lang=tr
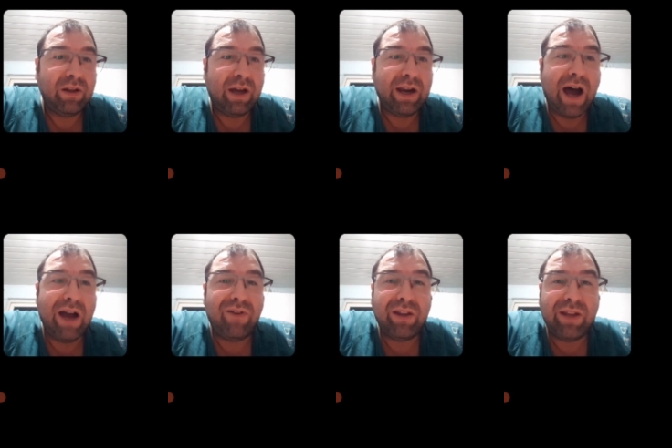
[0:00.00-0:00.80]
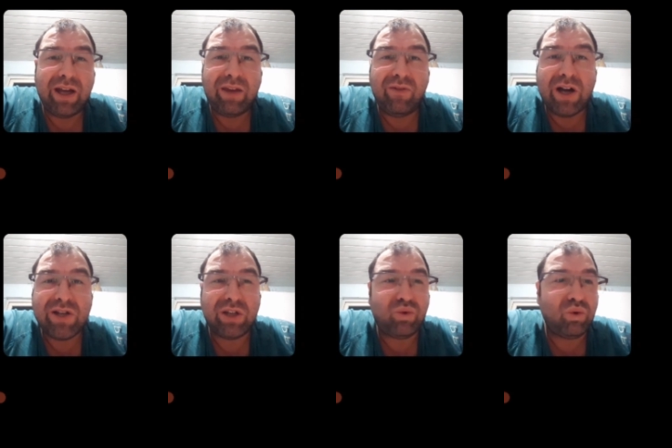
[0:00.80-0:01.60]
Yani hayvandaki
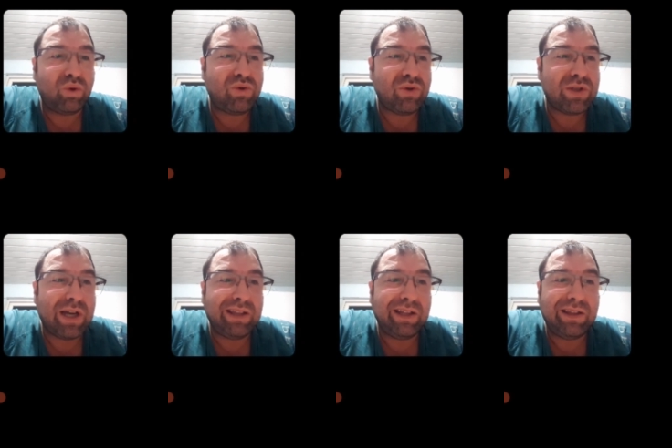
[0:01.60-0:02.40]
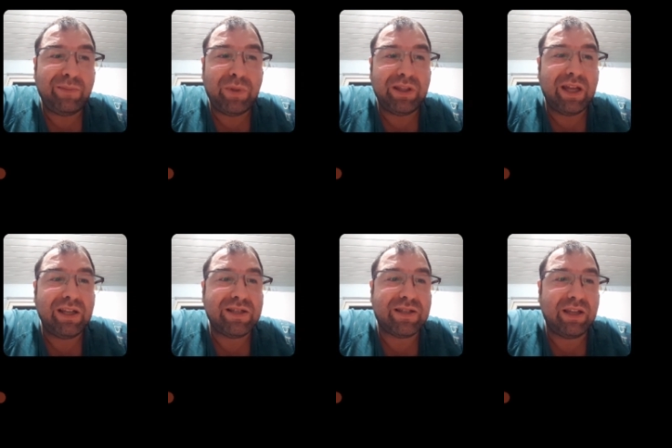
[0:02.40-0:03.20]
vahşet duygusunu zaten tipinden
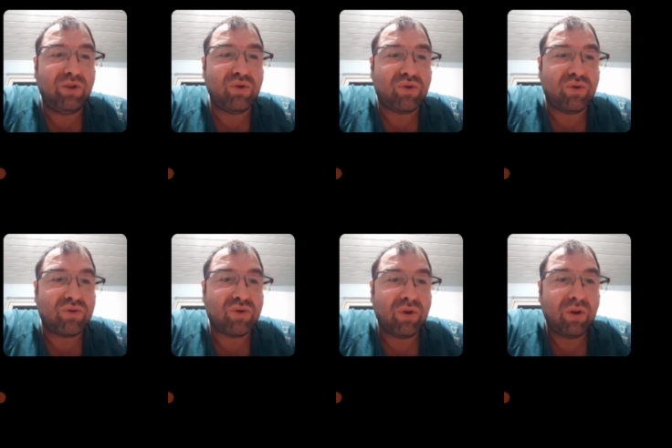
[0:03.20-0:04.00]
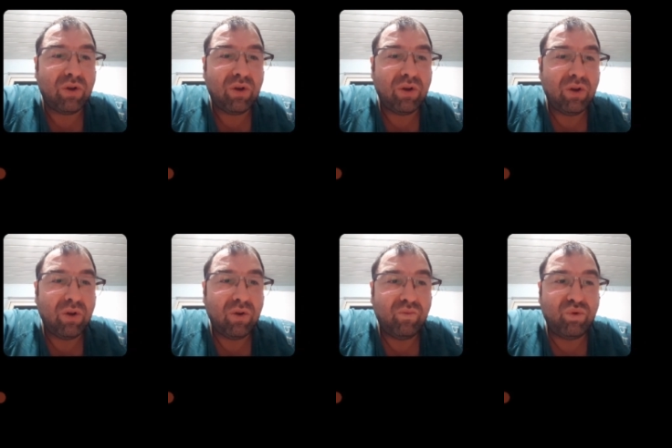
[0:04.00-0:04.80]
hissediyorsunuz.
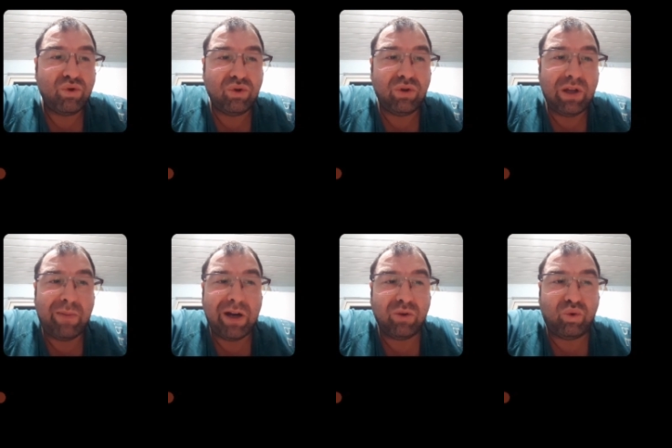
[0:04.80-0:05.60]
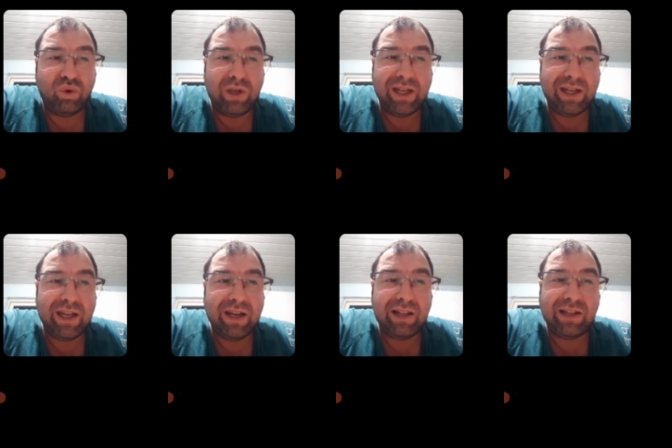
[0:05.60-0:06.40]
Vücudunda bakın tüyleri
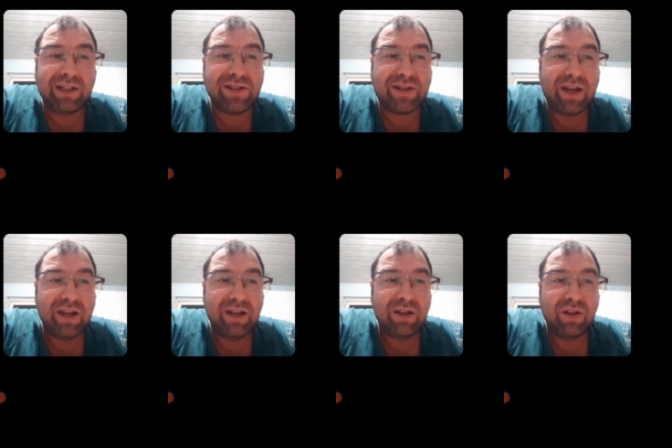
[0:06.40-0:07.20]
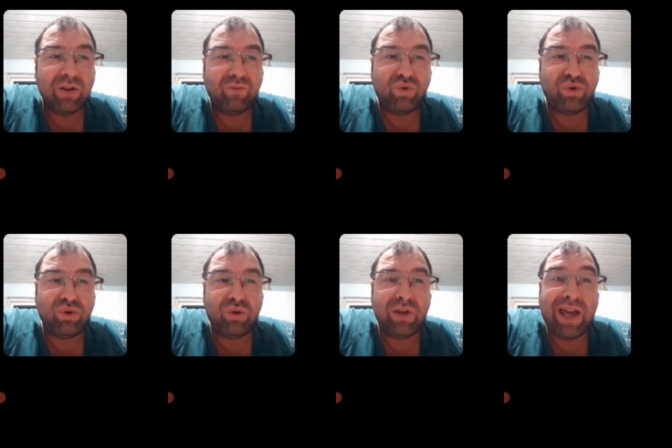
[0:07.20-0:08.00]
genelde kısa.
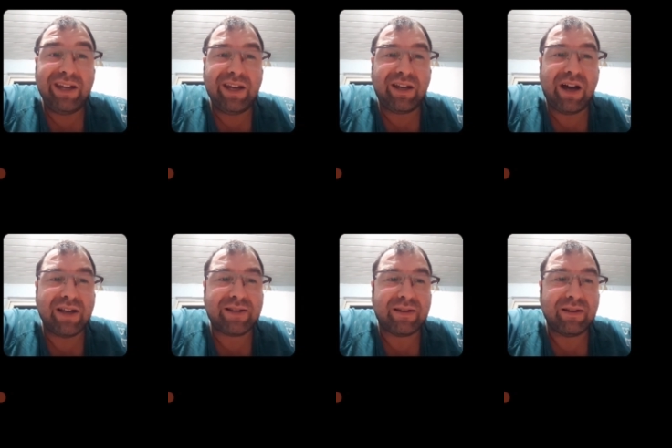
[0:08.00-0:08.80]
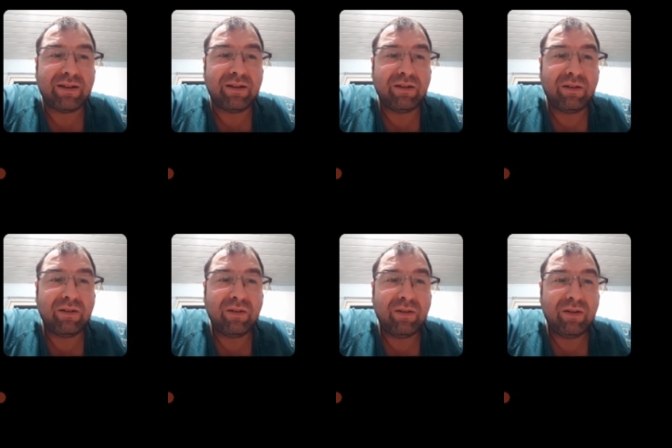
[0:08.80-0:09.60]
Vücudunun her yeri kas.
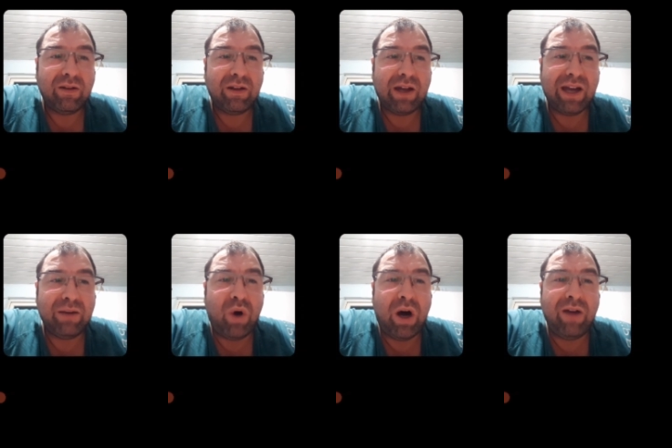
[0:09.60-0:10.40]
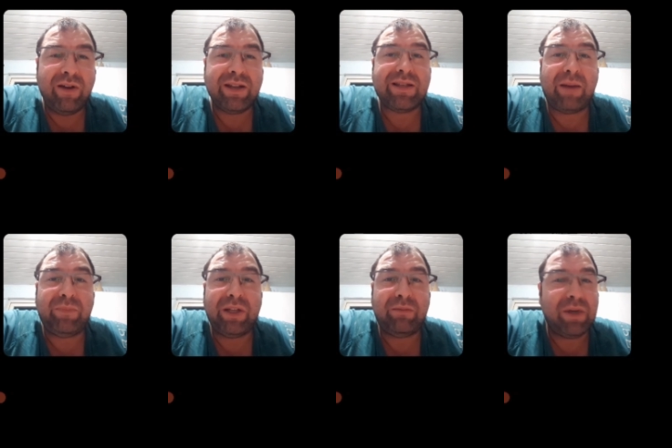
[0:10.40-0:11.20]
Yani bu hayvanı zapt
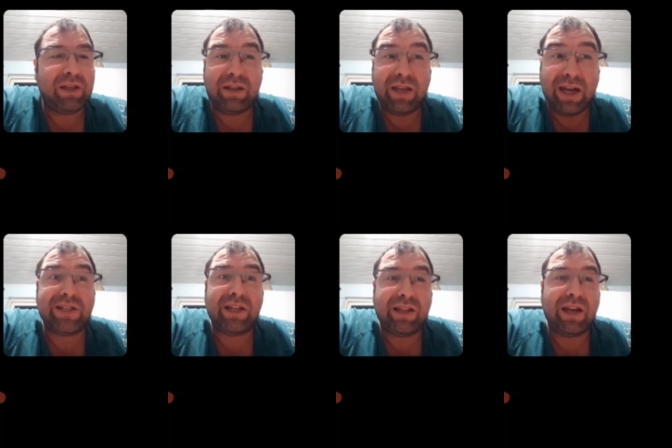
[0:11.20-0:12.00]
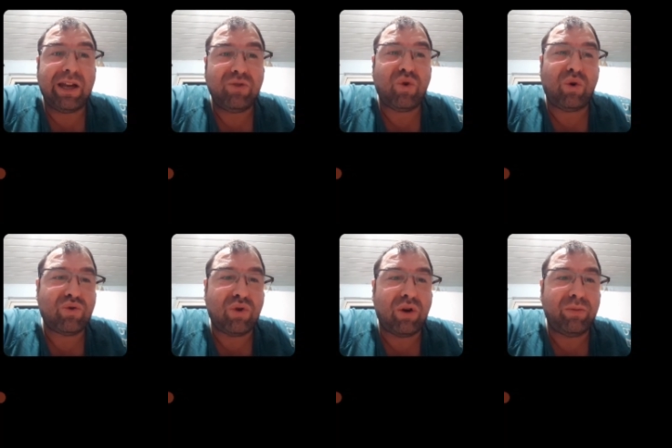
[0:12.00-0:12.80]
etmek gerçekten hani çok
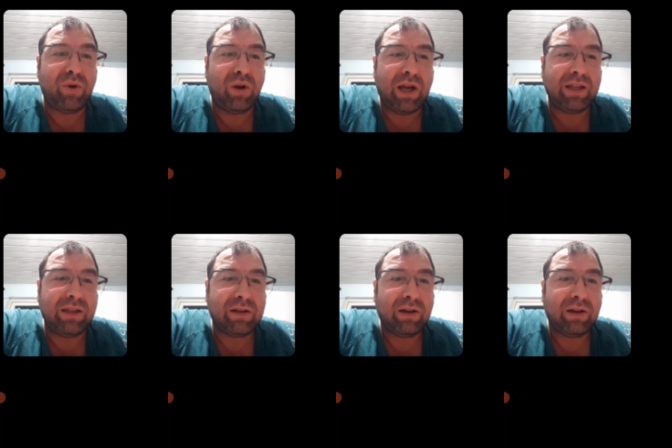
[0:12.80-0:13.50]
zor bir olaydır.